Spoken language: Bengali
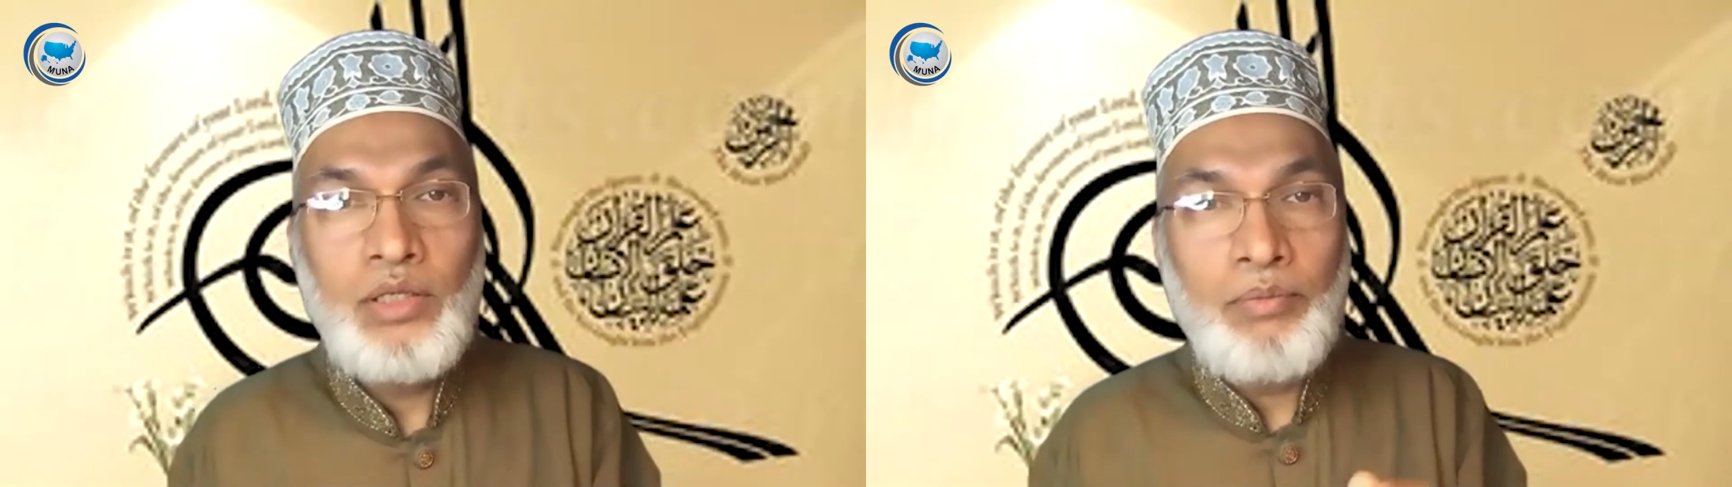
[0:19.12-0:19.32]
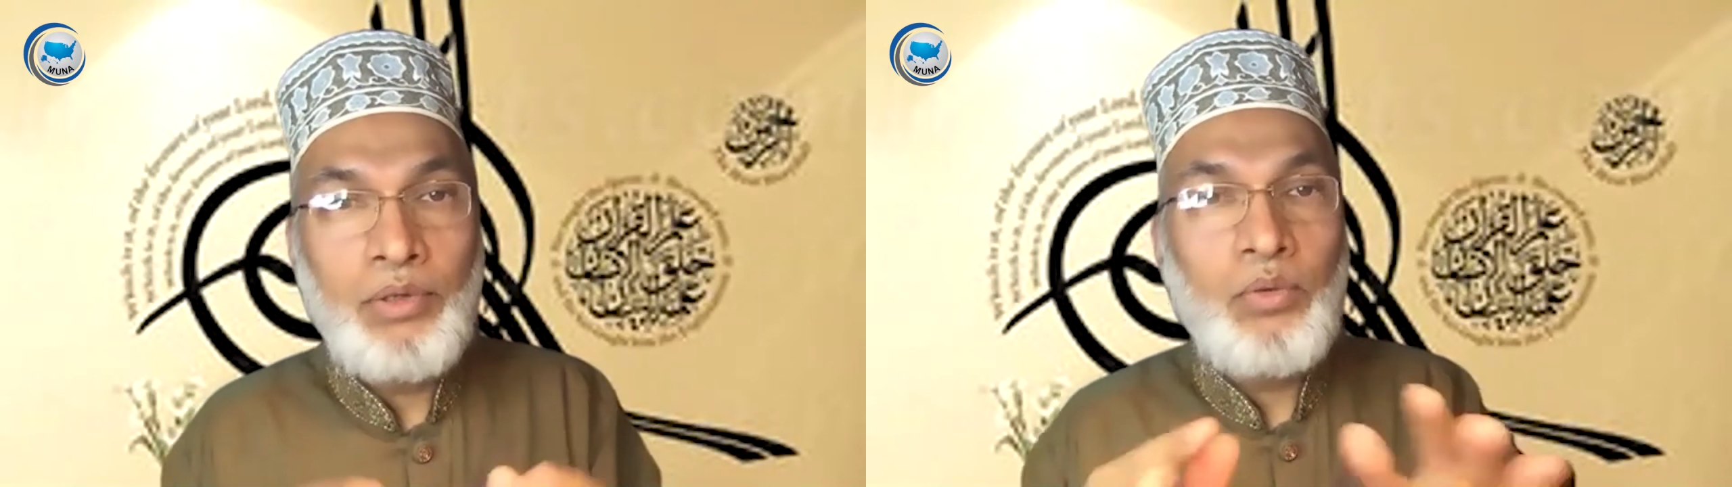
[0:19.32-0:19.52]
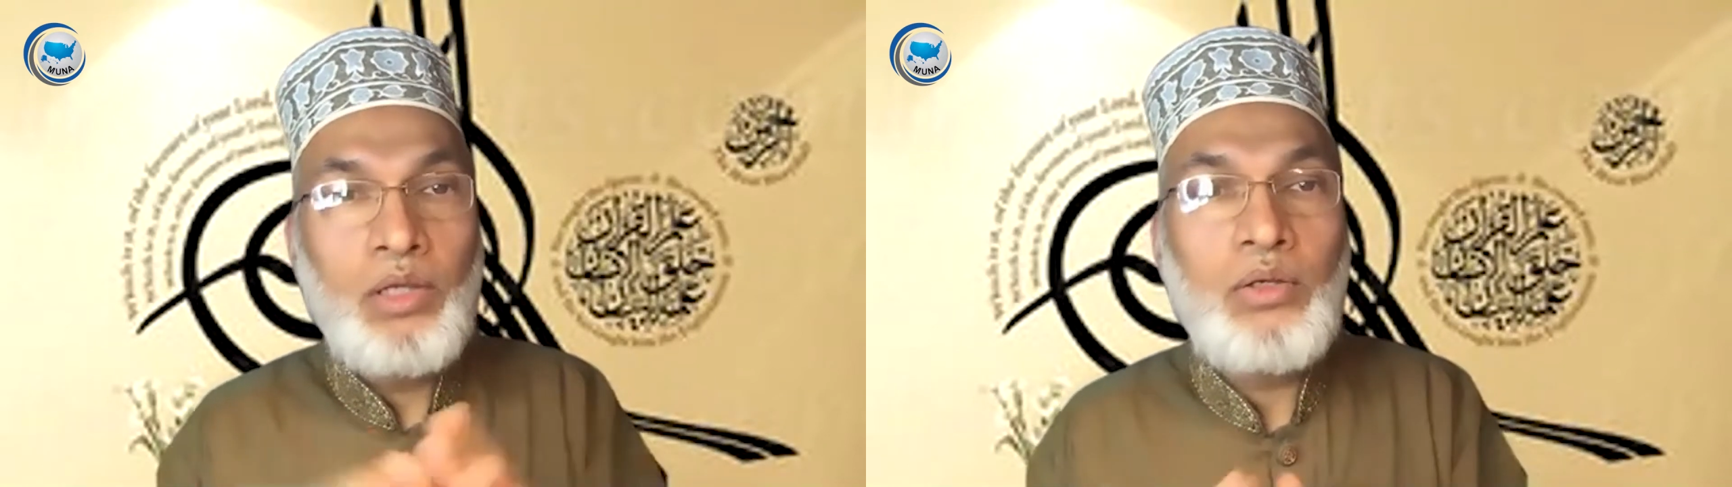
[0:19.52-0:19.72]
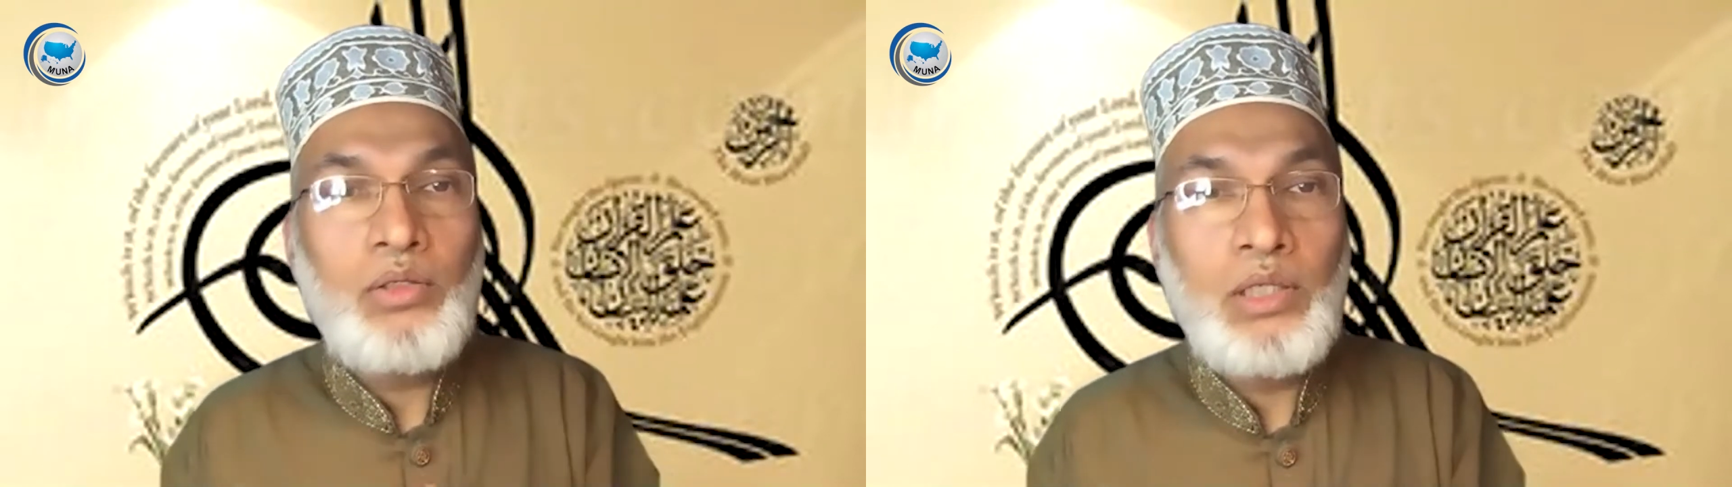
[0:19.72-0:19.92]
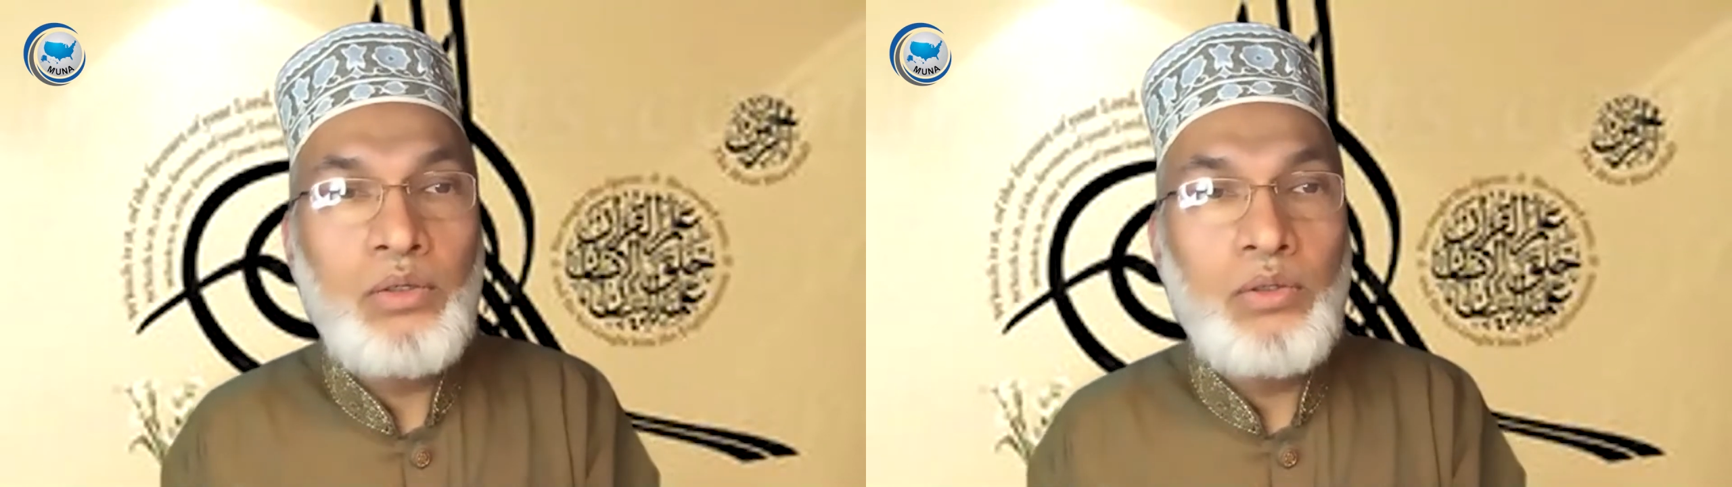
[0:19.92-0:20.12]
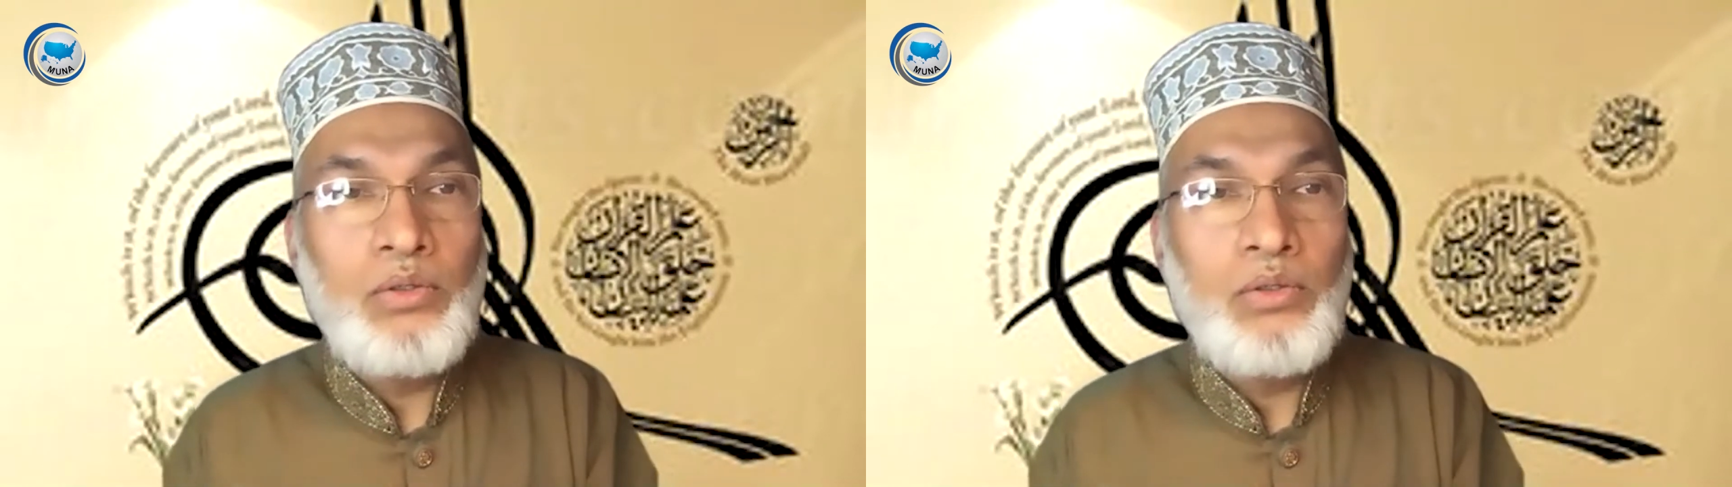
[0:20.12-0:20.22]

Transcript: নাম্বার ওয়ান কথা